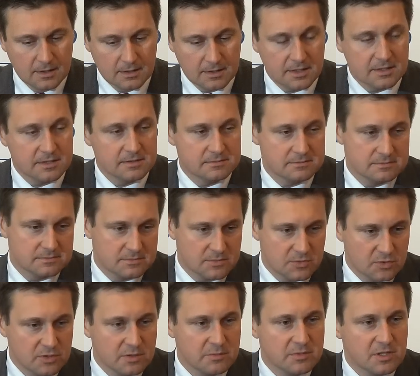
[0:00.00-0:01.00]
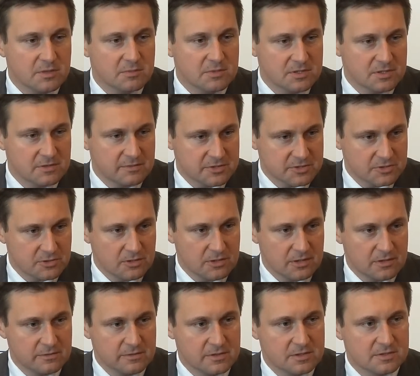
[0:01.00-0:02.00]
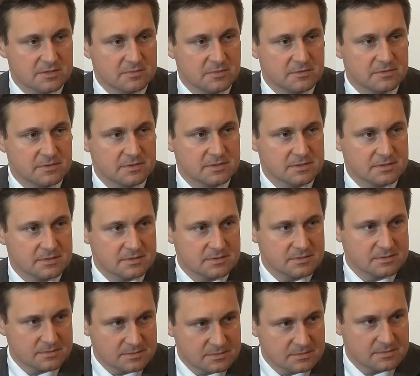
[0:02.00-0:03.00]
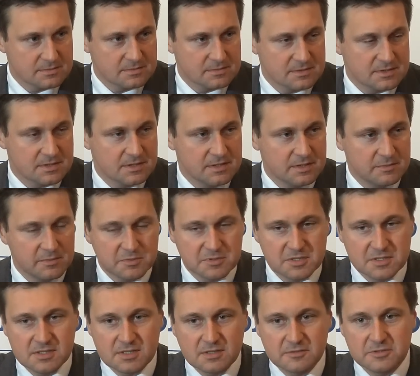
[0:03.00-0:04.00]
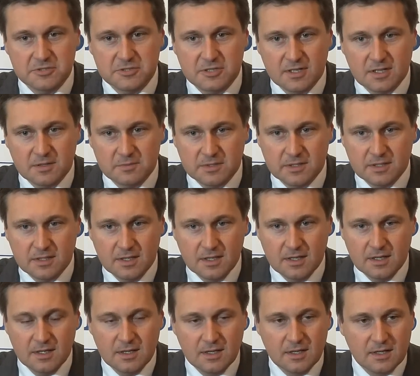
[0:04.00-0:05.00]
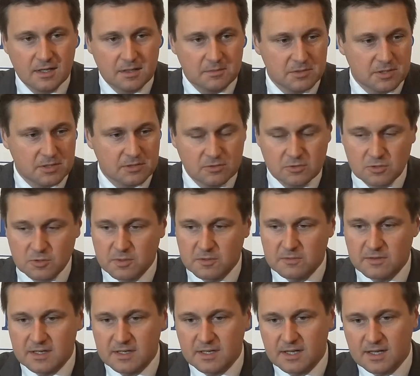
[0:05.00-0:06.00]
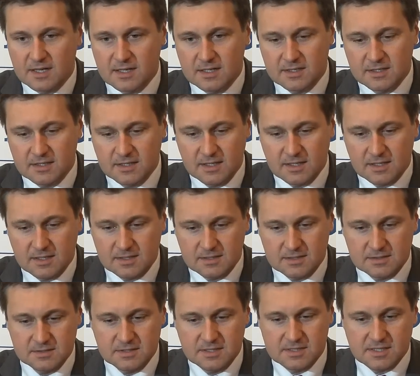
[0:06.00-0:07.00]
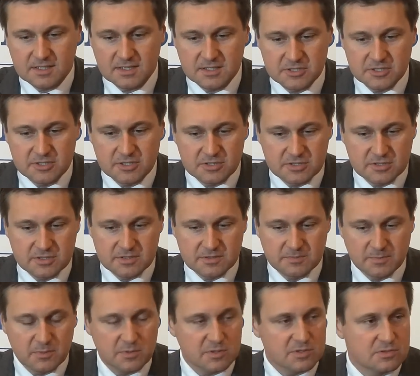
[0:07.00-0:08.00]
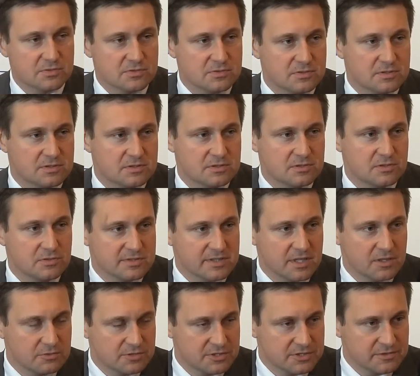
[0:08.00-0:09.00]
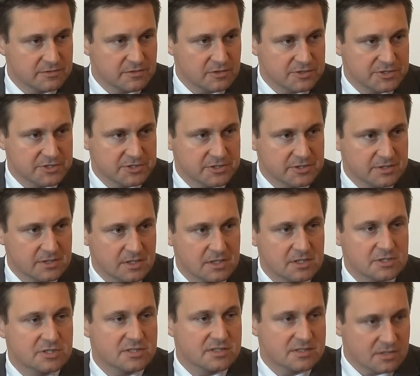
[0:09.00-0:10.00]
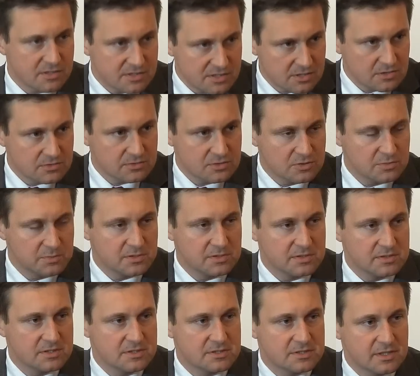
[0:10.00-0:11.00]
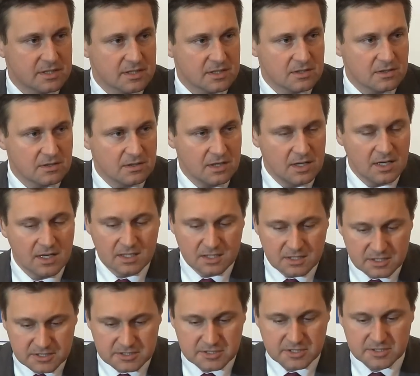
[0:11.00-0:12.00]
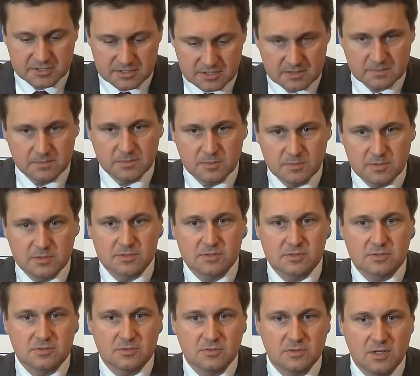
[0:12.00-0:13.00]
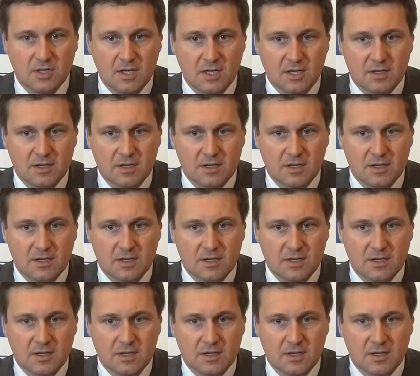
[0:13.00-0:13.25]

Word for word: Ja, trudno mi komentować kluczowe rozmowy z innymi przedstawicielami mojego ugrupowania, ale ja niezależnie czy z, po prostu z ludzkiej uczciwości, czy z rozsądku politycznego liczę, że po prostu